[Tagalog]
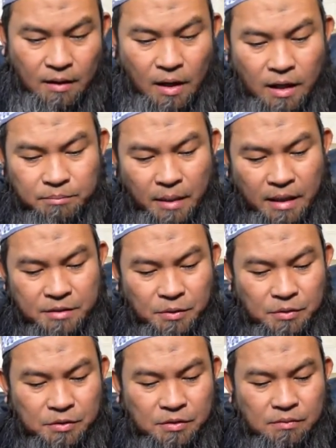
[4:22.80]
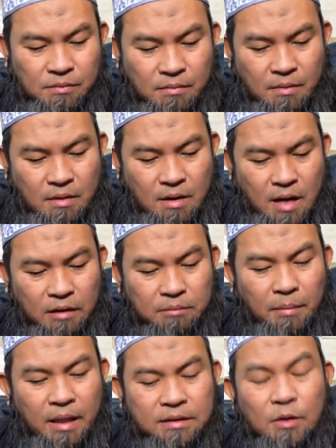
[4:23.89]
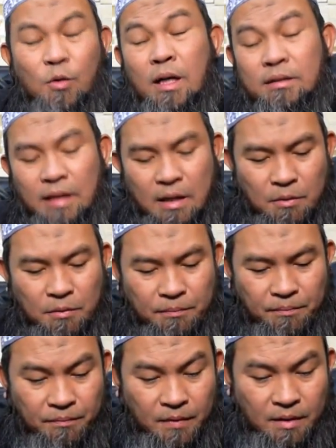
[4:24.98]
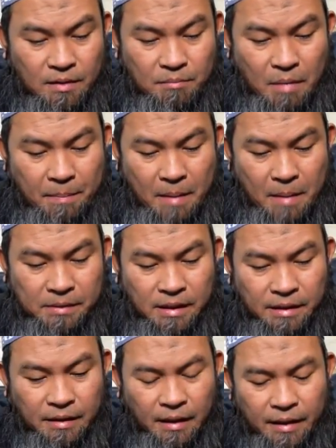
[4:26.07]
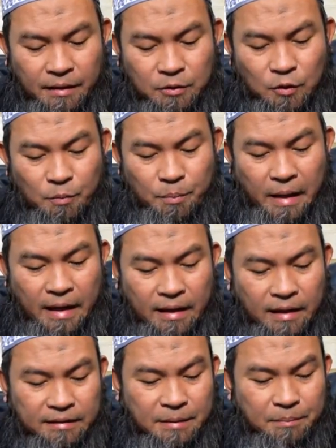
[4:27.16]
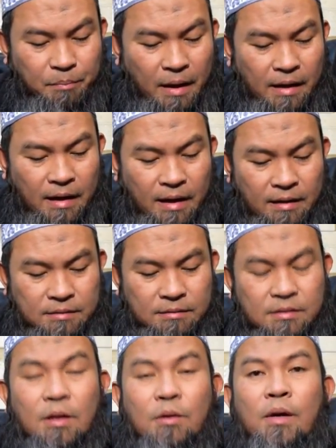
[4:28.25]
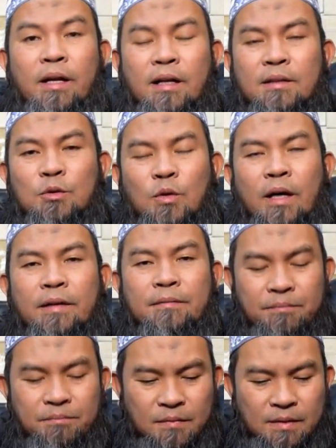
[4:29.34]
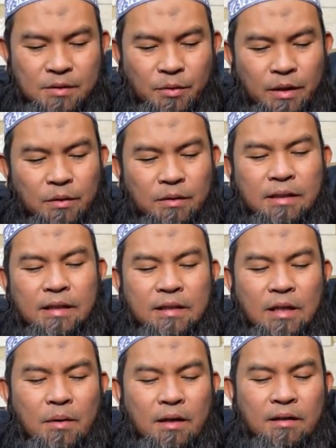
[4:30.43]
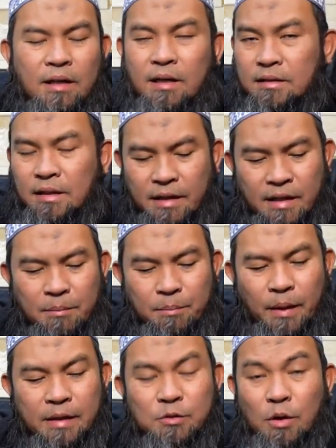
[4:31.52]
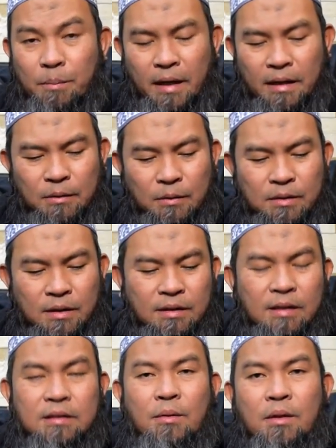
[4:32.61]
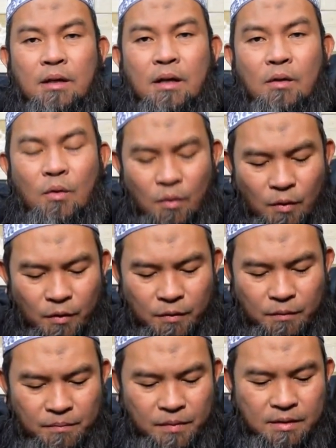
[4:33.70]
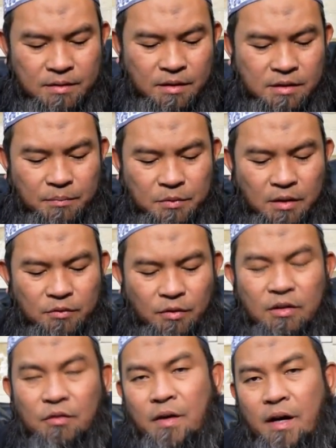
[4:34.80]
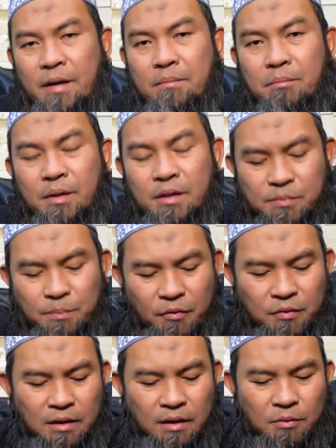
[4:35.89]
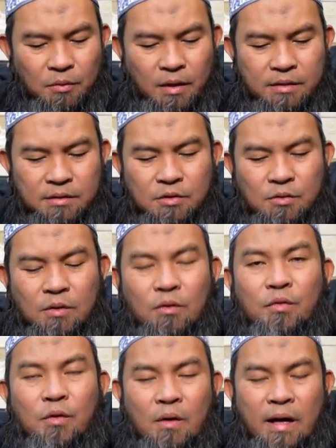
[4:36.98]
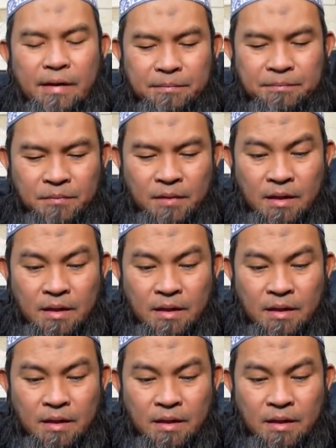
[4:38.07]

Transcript: at makajos at makatarungang tao. Mapapasakin nila ito bilang gantimpala sa huling hantungan. So ito ang tinatawag na katangian ng paraiso na pangatlo na tinatawag na Al-Khulud sa chapter 25 verse 15 ng Quran sa Suratul Furqan.